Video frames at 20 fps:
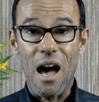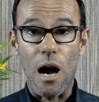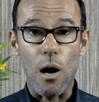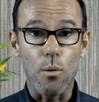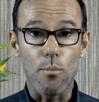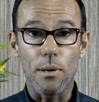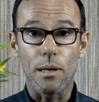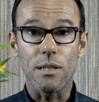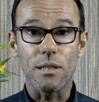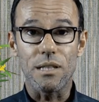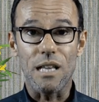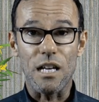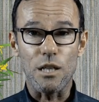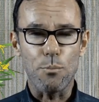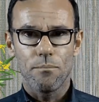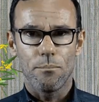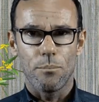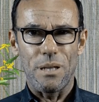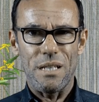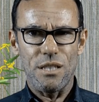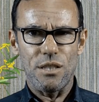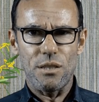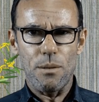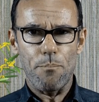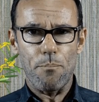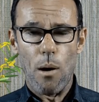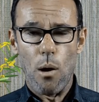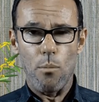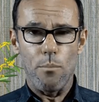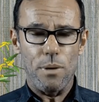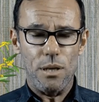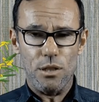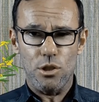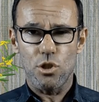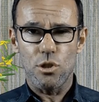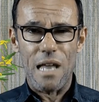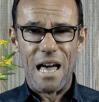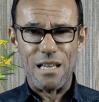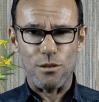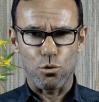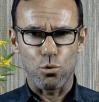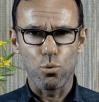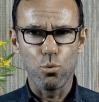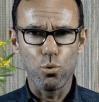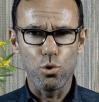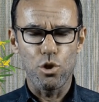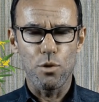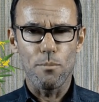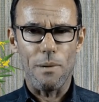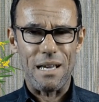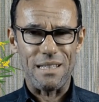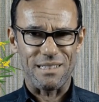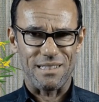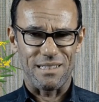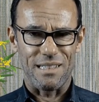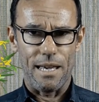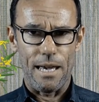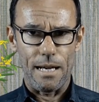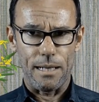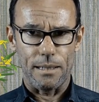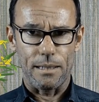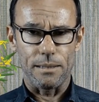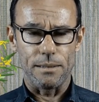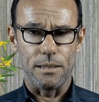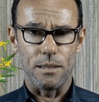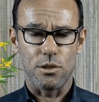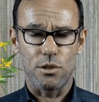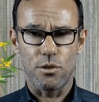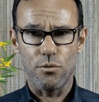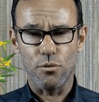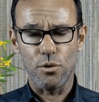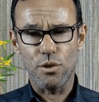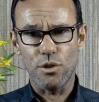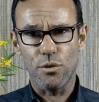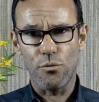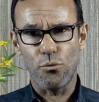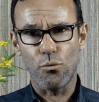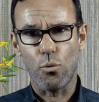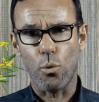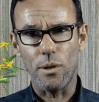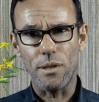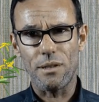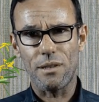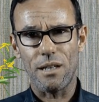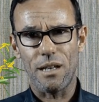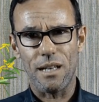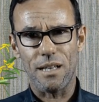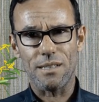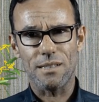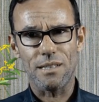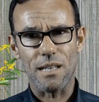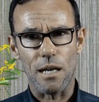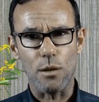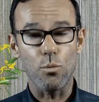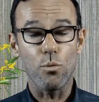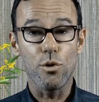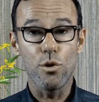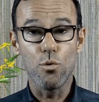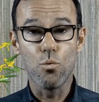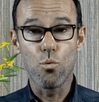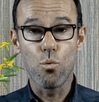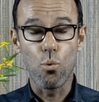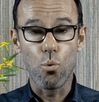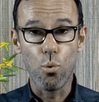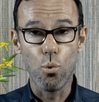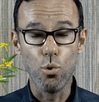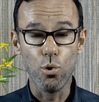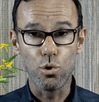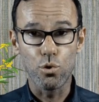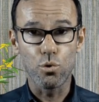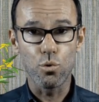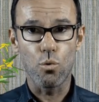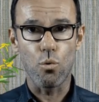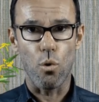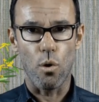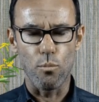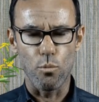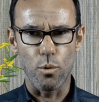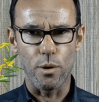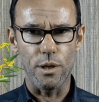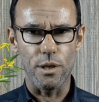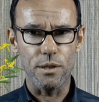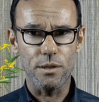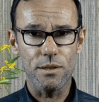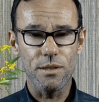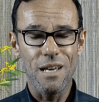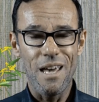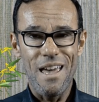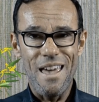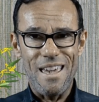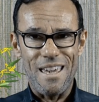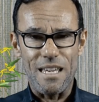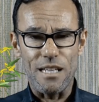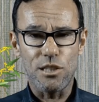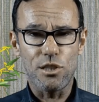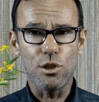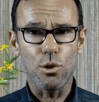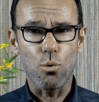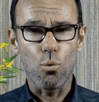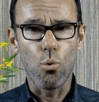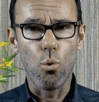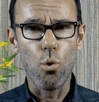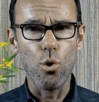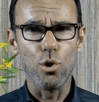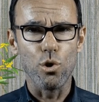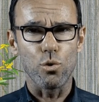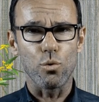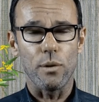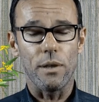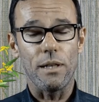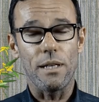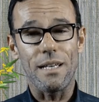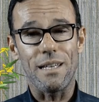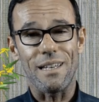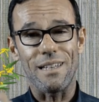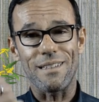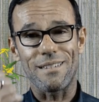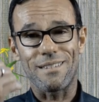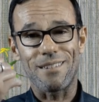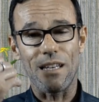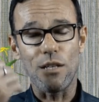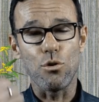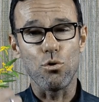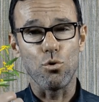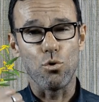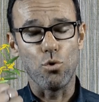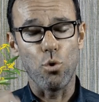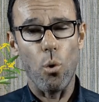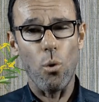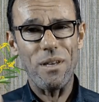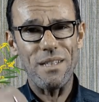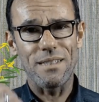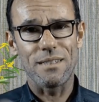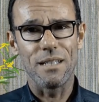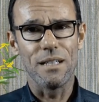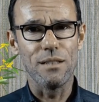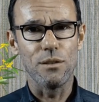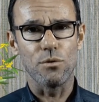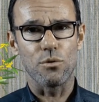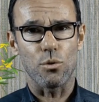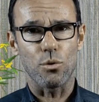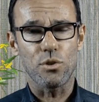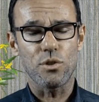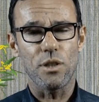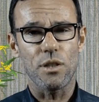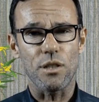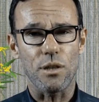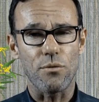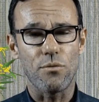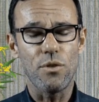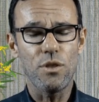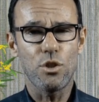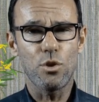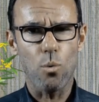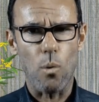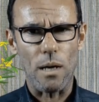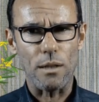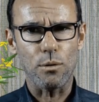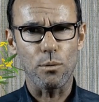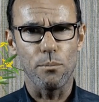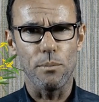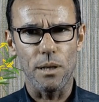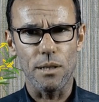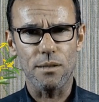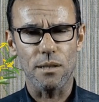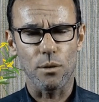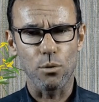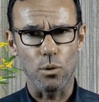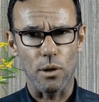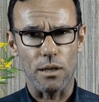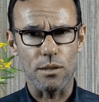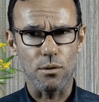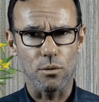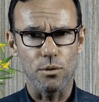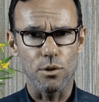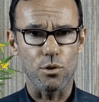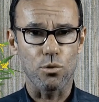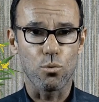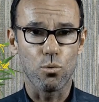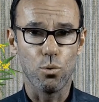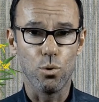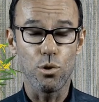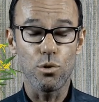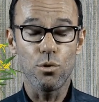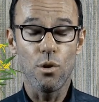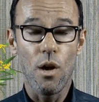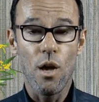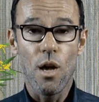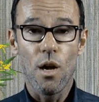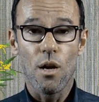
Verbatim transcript: a humanidade, principalmente nas últimas décadas. Se você ficou interessado em um curso como esse, esse curso ele é, tem dois anos, ou seja, 24 meses a duração desse curso.